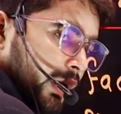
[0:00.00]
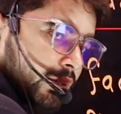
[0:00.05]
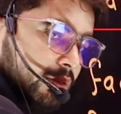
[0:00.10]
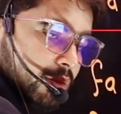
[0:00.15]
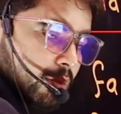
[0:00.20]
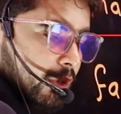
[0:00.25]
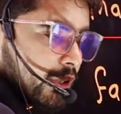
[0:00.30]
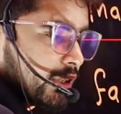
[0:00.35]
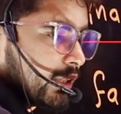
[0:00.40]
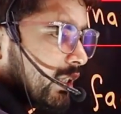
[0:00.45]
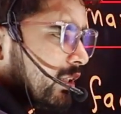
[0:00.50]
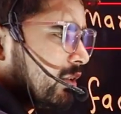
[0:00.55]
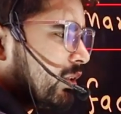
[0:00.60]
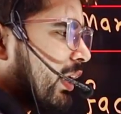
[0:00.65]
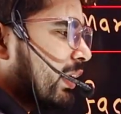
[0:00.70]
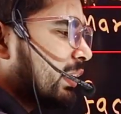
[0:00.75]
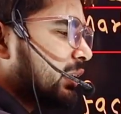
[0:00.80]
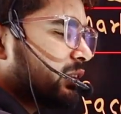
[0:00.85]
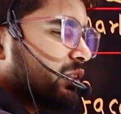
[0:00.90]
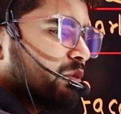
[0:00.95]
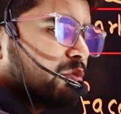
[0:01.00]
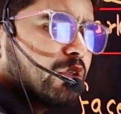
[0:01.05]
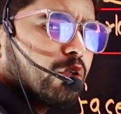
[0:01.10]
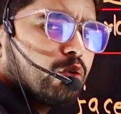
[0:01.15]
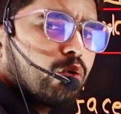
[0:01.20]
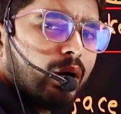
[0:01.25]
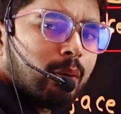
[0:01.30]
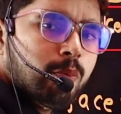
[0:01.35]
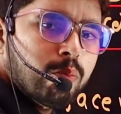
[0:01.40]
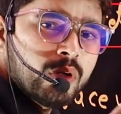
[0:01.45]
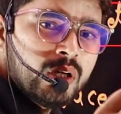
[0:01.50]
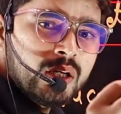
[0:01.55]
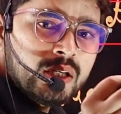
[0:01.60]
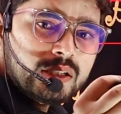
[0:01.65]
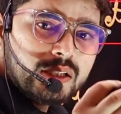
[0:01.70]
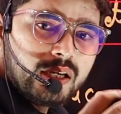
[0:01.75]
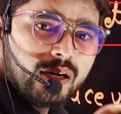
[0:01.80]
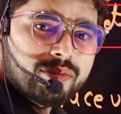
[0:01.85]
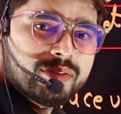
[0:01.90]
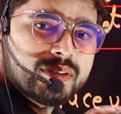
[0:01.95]
अगर समझ गया ना तो आगे सम देखो आप
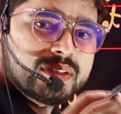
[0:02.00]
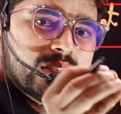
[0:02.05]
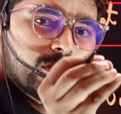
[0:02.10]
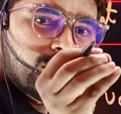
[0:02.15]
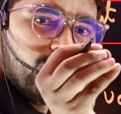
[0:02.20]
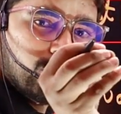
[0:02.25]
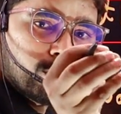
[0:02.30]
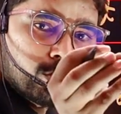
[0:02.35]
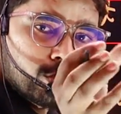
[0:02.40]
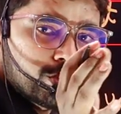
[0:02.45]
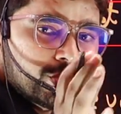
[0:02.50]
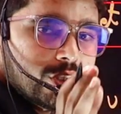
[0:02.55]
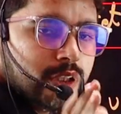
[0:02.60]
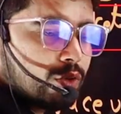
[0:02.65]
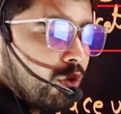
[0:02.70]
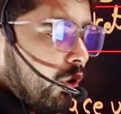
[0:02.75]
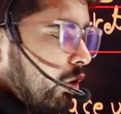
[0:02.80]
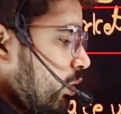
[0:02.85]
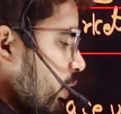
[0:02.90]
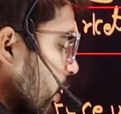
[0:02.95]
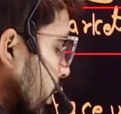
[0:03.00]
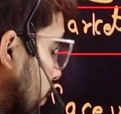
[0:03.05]
काफ़ी सम आप खुद से सॉल्व